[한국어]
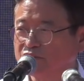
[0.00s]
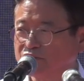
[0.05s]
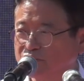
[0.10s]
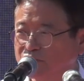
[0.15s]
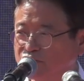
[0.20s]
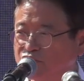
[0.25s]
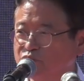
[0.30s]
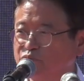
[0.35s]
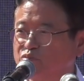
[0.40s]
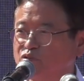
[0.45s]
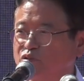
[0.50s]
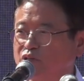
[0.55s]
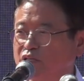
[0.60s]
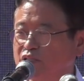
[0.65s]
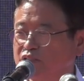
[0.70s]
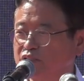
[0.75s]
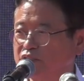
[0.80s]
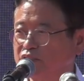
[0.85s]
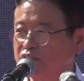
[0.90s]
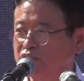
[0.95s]
이
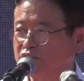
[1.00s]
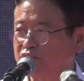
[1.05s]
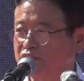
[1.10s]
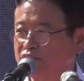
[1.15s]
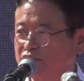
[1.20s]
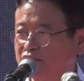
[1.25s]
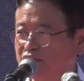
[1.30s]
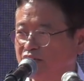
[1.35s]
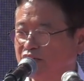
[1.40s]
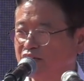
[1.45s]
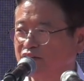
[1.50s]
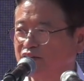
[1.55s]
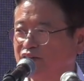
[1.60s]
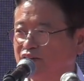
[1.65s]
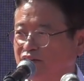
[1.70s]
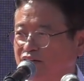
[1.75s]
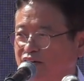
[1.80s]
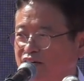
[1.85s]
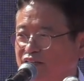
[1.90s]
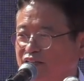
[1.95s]
전문가들이 다
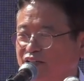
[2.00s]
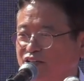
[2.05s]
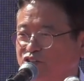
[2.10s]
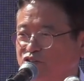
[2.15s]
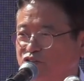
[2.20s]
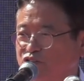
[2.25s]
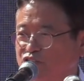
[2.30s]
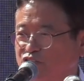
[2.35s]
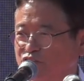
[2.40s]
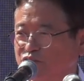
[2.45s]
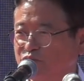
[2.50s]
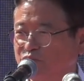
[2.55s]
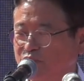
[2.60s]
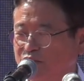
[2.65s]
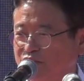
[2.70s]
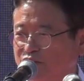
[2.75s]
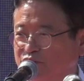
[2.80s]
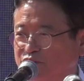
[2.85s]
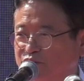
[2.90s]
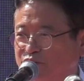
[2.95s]
함께해 주시기
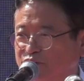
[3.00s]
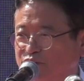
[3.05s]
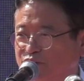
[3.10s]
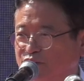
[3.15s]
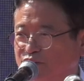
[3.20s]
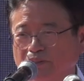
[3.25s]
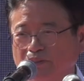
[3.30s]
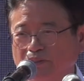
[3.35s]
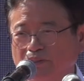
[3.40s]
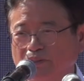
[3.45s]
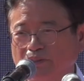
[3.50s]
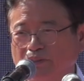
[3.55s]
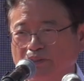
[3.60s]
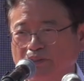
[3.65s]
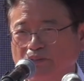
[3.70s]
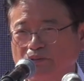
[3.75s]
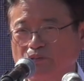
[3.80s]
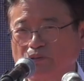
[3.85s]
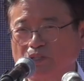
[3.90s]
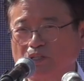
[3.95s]
바라고
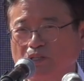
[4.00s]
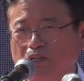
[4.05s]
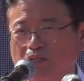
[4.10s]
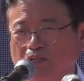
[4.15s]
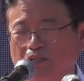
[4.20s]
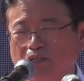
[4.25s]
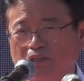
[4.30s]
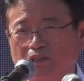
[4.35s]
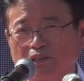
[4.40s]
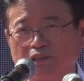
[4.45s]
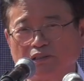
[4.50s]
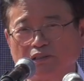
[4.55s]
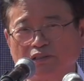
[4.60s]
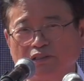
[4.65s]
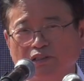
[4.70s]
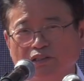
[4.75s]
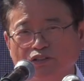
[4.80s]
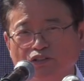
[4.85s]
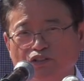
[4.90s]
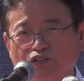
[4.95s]
우리나라
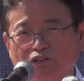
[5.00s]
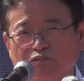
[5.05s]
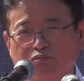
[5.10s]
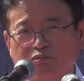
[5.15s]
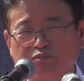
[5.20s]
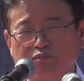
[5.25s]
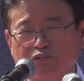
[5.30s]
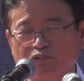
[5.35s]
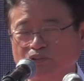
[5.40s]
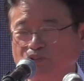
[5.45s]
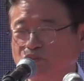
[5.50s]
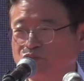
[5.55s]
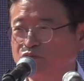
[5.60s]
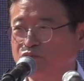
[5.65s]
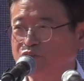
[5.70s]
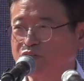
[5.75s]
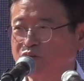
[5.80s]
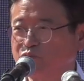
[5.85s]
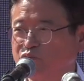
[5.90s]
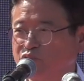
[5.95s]
건축
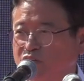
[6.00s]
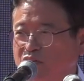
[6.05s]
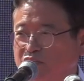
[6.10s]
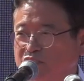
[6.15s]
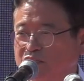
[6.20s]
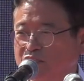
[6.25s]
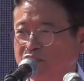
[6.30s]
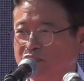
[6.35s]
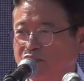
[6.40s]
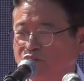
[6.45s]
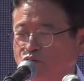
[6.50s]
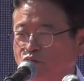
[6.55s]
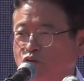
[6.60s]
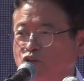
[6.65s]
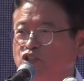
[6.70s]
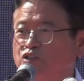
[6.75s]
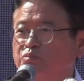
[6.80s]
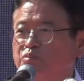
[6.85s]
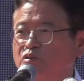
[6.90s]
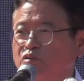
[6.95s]
국가문화재
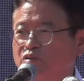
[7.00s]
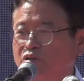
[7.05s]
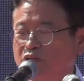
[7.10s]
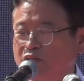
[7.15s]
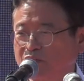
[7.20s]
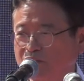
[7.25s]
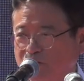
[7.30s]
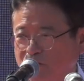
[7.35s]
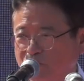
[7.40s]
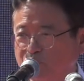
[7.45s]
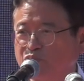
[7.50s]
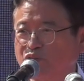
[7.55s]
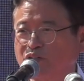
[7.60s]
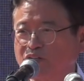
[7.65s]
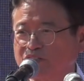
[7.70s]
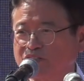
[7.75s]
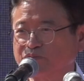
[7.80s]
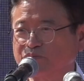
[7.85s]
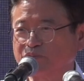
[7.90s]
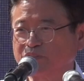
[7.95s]
50%가 경북에
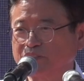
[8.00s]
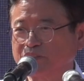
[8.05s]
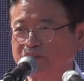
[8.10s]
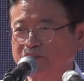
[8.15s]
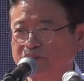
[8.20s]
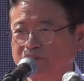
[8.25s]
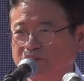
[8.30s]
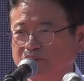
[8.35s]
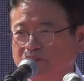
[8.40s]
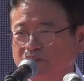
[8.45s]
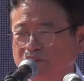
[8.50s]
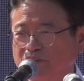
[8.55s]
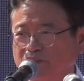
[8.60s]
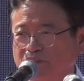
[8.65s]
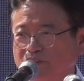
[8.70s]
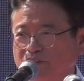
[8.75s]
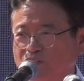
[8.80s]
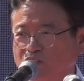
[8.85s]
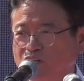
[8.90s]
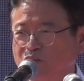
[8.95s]
있습니다.
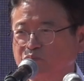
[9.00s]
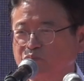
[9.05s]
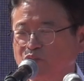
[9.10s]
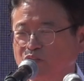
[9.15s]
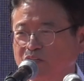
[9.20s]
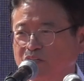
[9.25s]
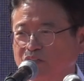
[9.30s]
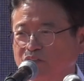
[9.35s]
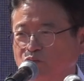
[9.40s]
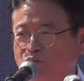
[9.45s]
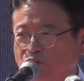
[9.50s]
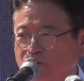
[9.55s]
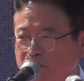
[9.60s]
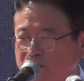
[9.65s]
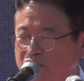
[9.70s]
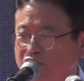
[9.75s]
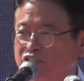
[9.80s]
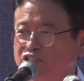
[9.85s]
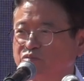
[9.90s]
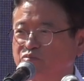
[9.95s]
경북에는
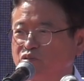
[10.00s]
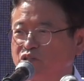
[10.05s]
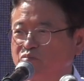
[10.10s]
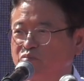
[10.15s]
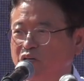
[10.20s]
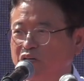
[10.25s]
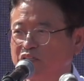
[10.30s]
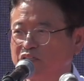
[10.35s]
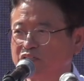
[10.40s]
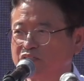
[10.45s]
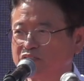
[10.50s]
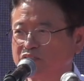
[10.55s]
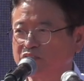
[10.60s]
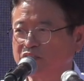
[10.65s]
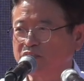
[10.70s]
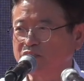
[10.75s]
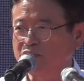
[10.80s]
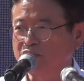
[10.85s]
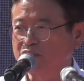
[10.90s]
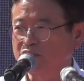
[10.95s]
오래된 집들 많이
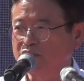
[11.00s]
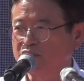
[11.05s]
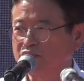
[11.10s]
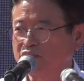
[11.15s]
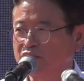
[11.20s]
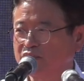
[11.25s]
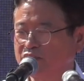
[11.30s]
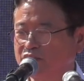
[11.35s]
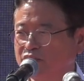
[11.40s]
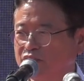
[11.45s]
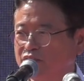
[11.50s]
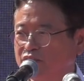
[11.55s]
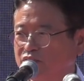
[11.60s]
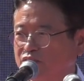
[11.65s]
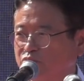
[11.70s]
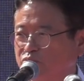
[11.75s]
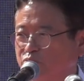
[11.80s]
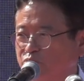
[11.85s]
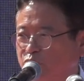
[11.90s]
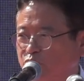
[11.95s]
있으니까
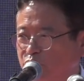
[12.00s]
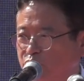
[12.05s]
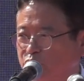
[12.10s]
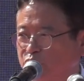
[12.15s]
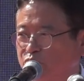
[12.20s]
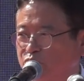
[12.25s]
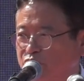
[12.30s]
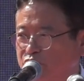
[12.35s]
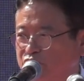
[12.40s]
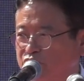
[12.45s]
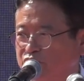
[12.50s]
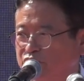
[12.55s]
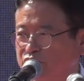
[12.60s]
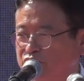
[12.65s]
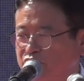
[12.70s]
그걸 표로 해서